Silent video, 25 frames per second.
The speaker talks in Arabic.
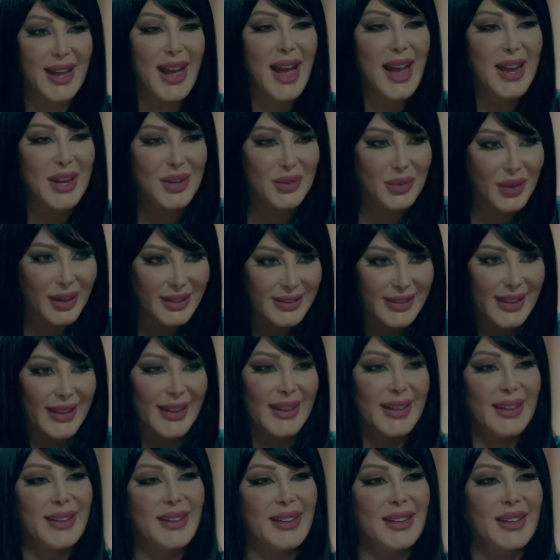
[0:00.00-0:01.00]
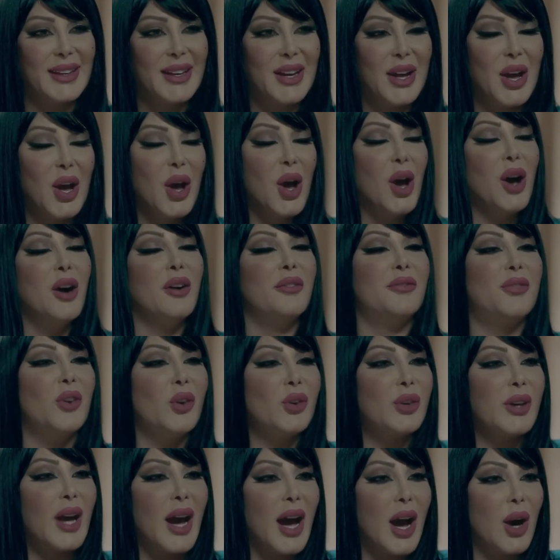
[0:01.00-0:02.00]
ايوه كده
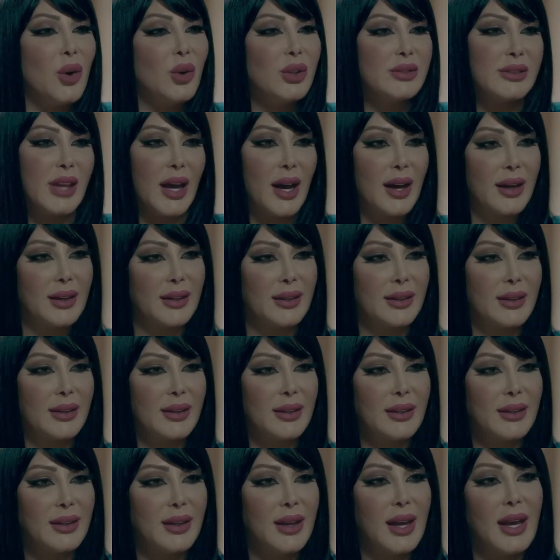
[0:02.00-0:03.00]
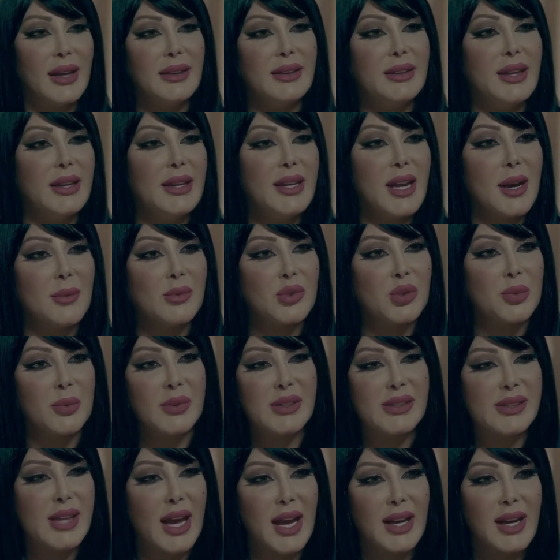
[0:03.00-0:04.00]
فكها واضحك الدنيا مش
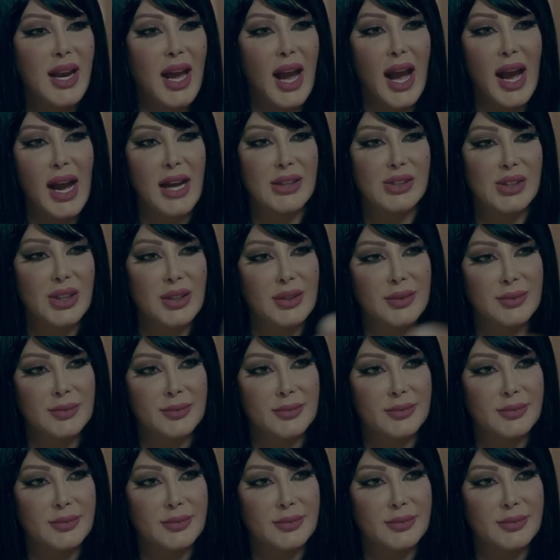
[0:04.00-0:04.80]
مستاهلة حاجة